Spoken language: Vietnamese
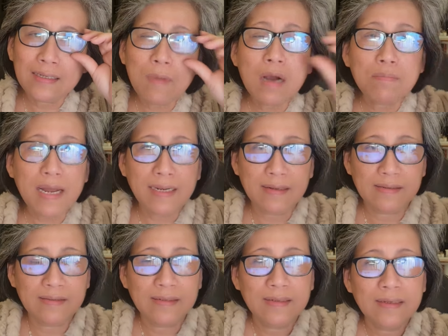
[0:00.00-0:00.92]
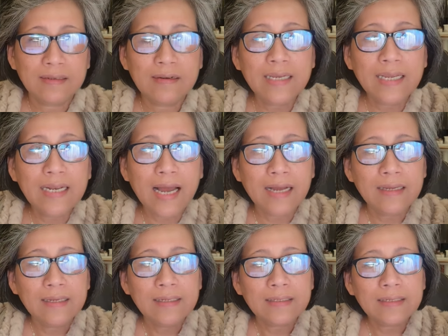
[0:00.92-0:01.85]
bất bình có nghĩa là
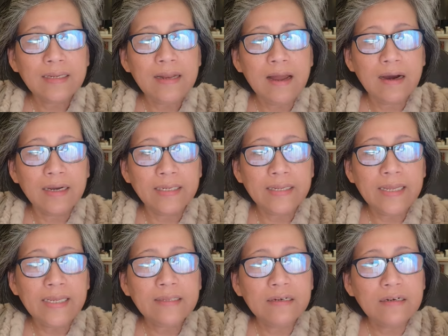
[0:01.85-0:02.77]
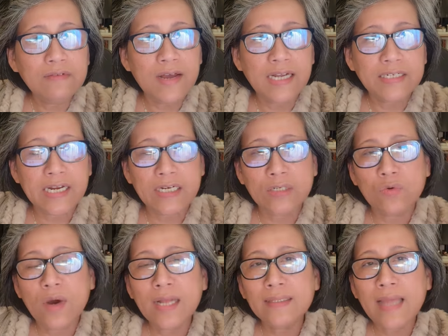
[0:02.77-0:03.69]
cái lời đi thưa về trình
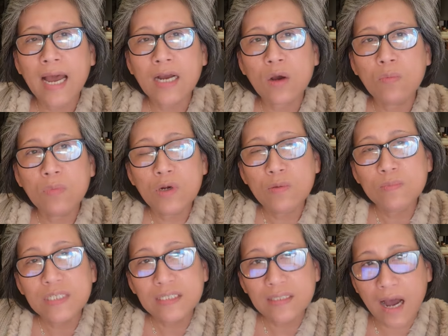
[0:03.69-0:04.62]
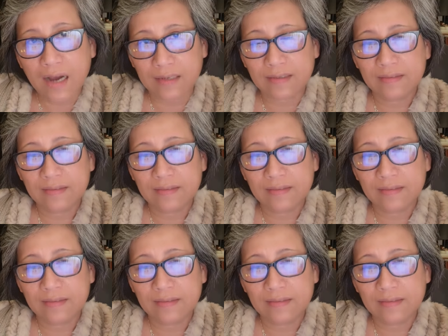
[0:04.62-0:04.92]
của anh ta không có đúng sự thật